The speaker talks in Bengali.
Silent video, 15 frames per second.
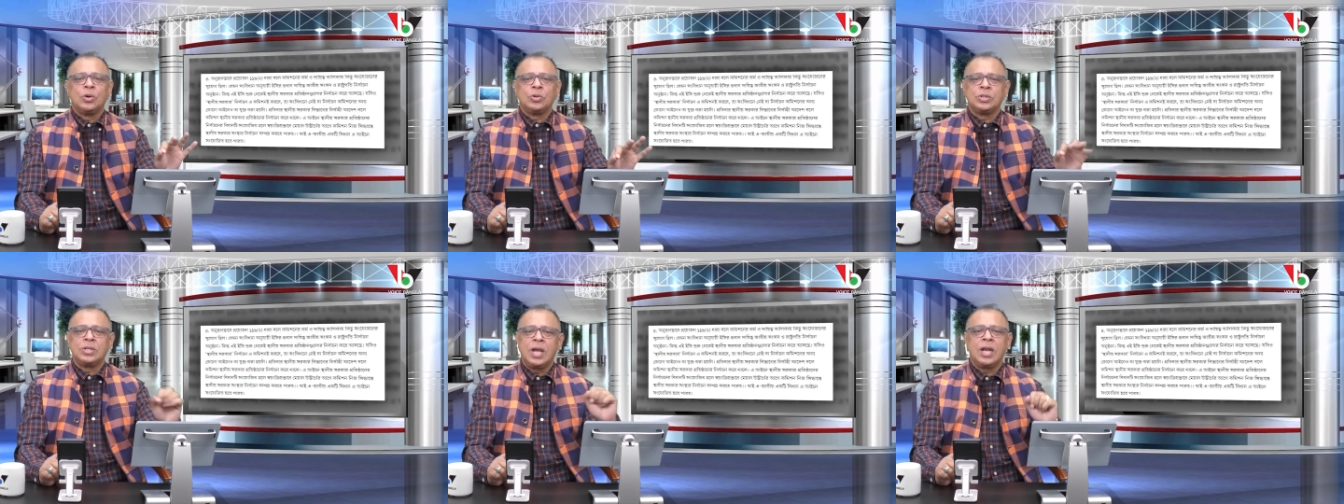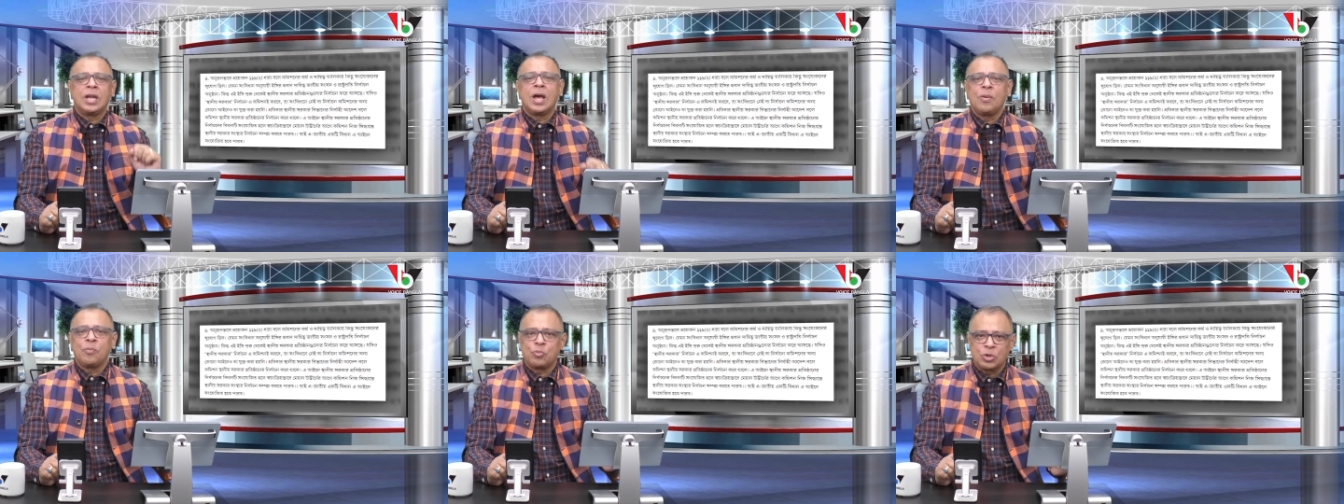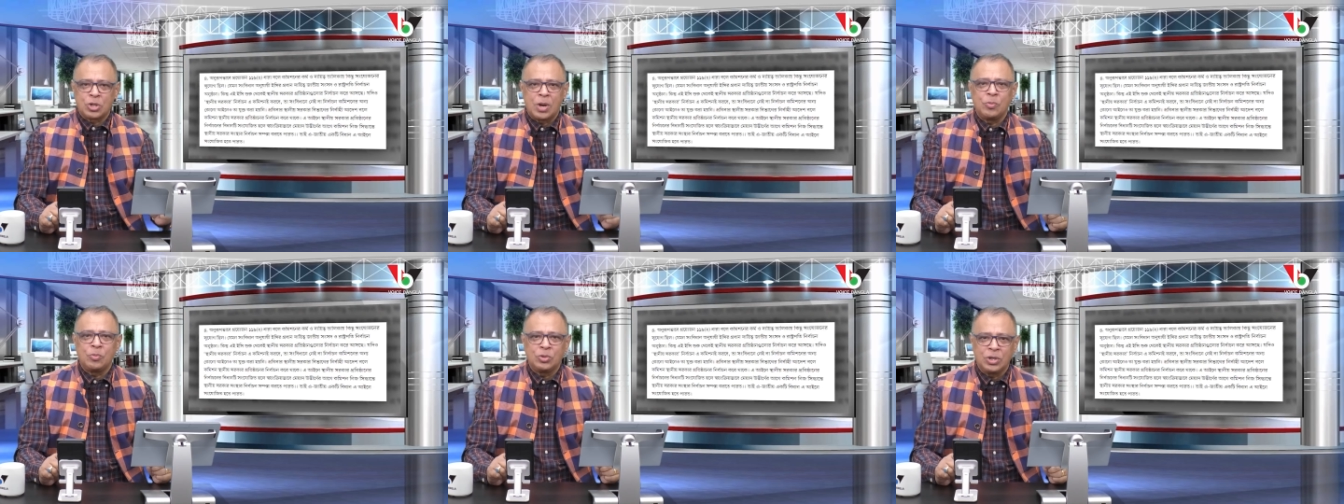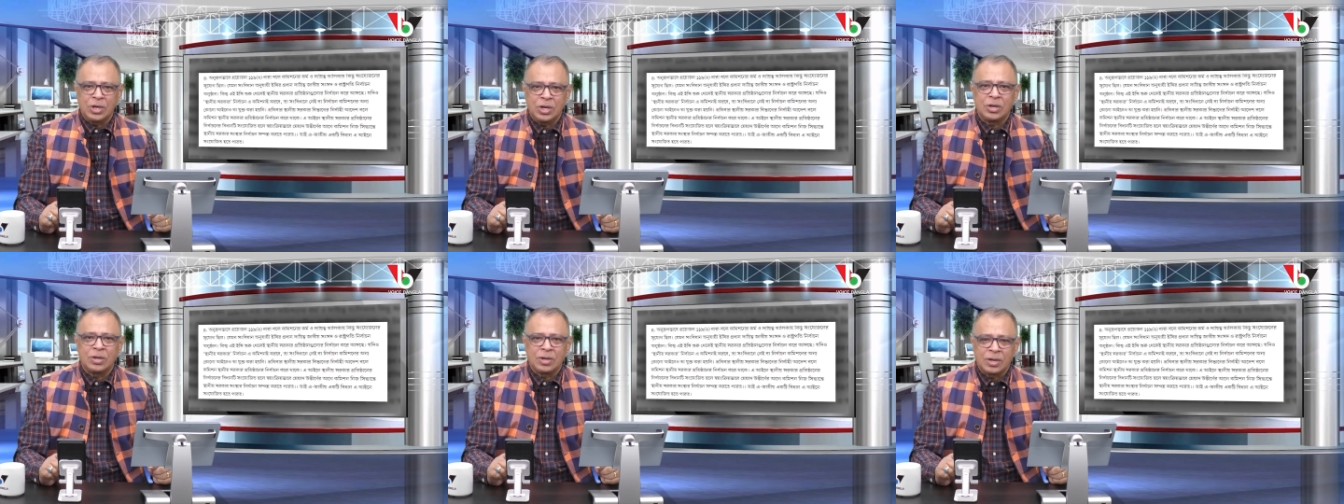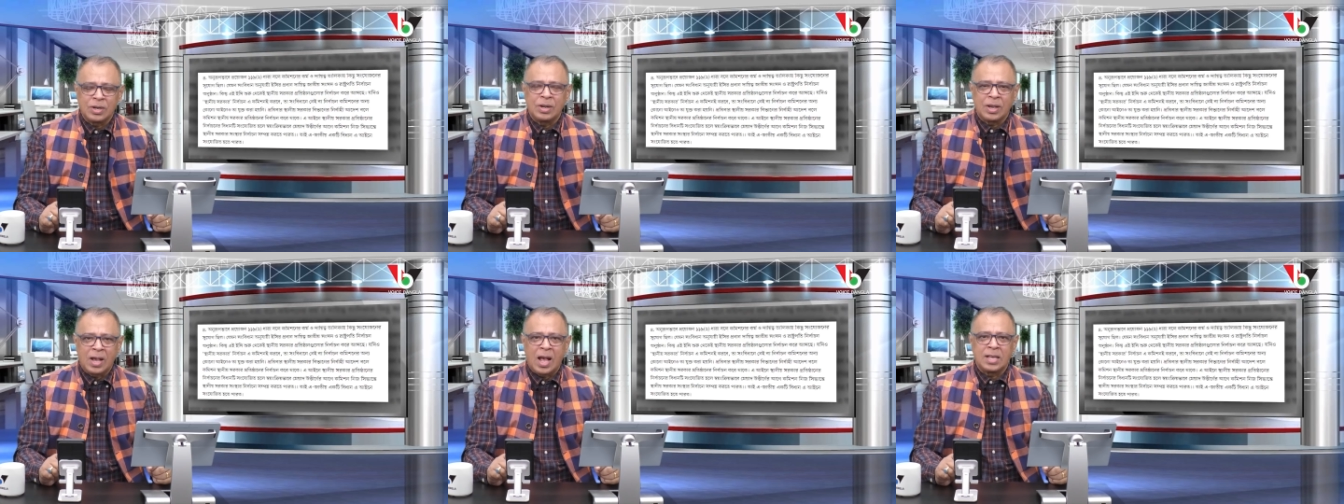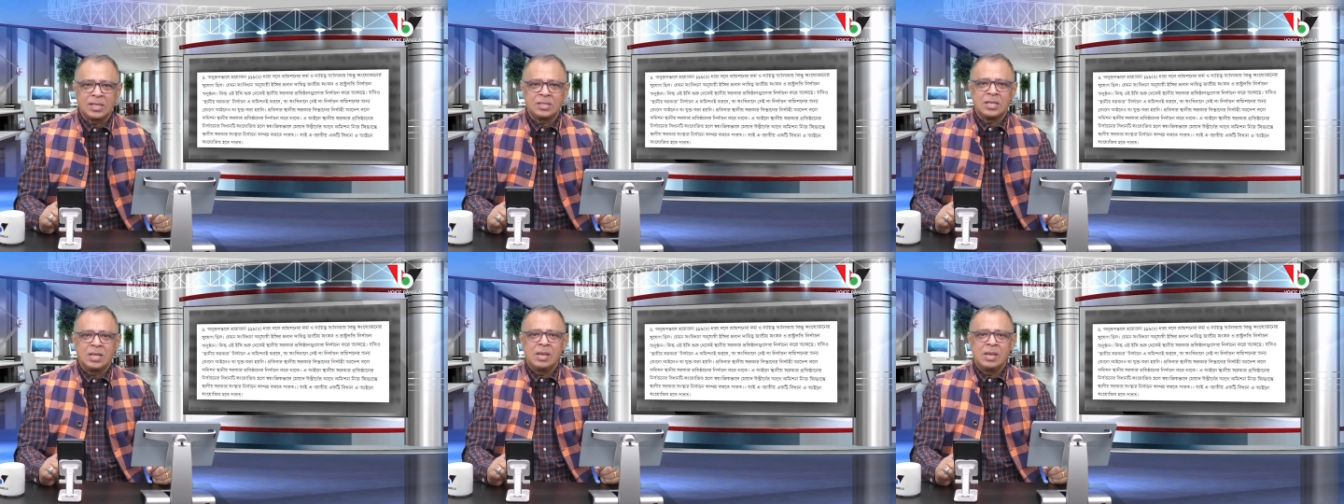হচ্ছে এটা প্রধানমন্ত্রীর কাজ